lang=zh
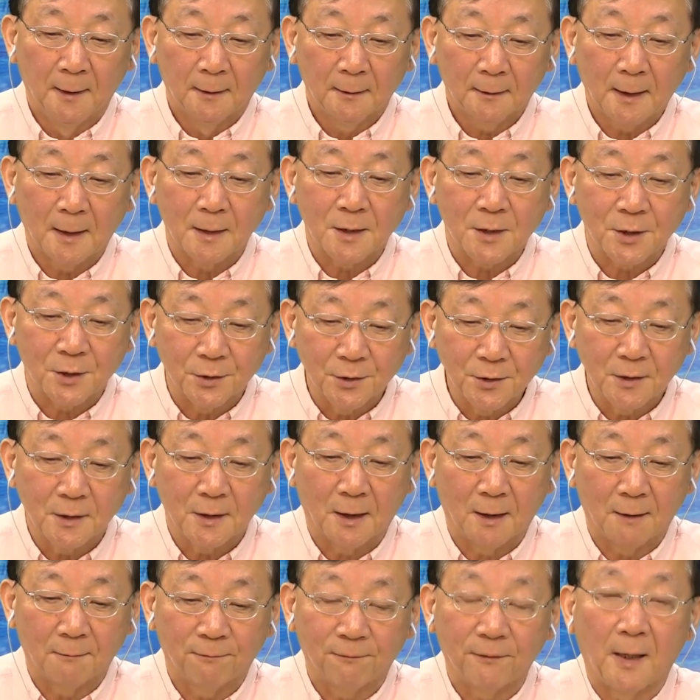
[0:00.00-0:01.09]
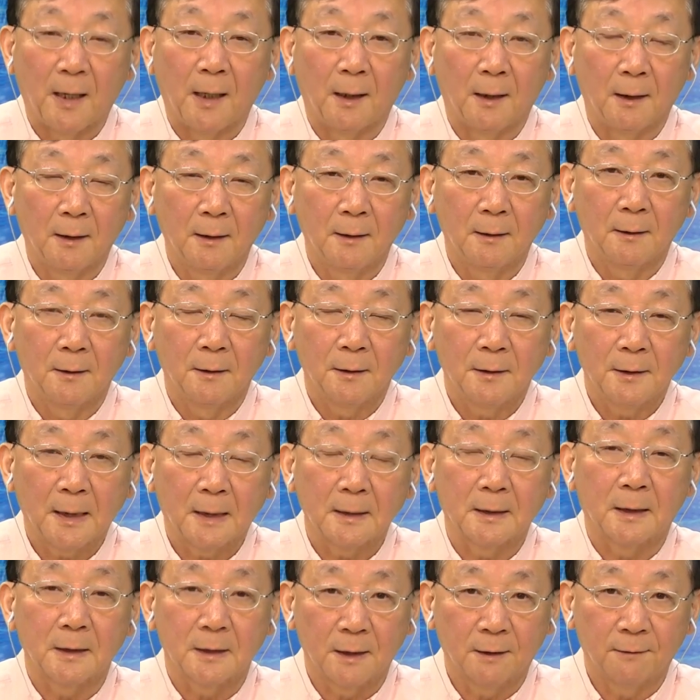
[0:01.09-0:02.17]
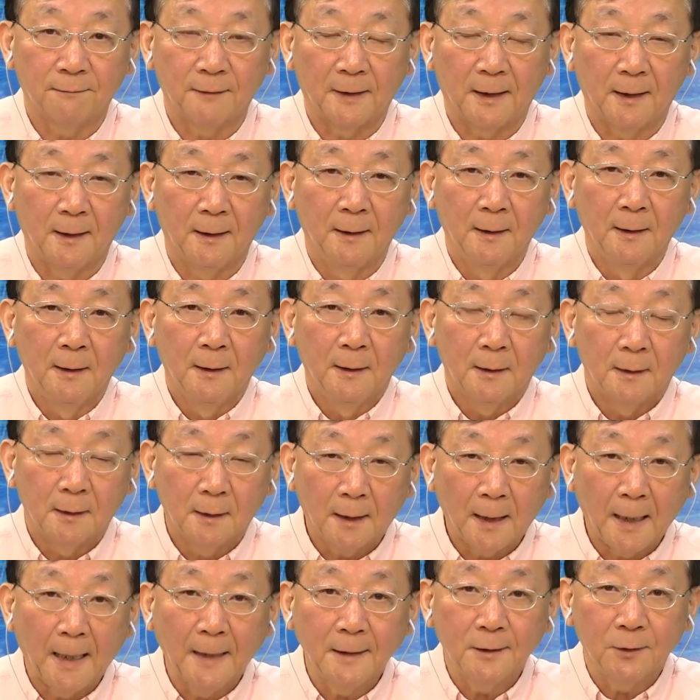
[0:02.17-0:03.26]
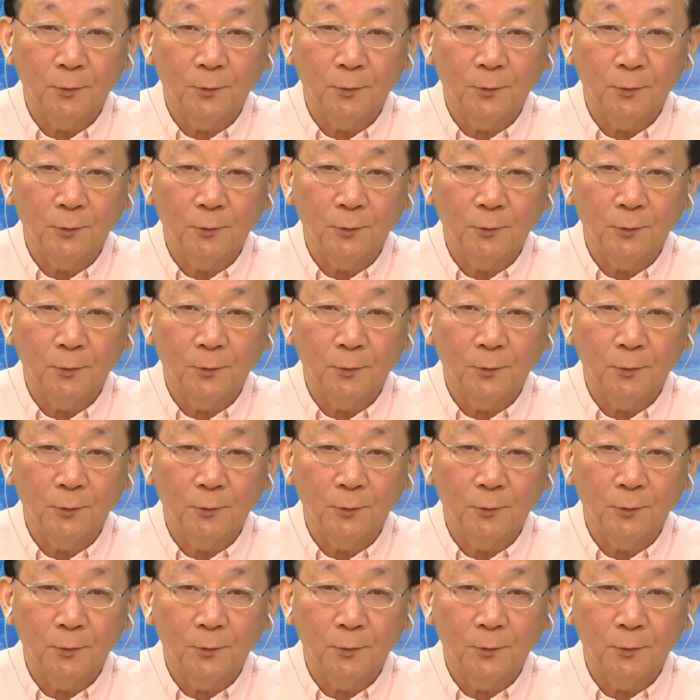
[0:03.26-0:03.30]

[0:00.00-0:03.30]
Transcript: 但实际上反而恰恰相反，和孩子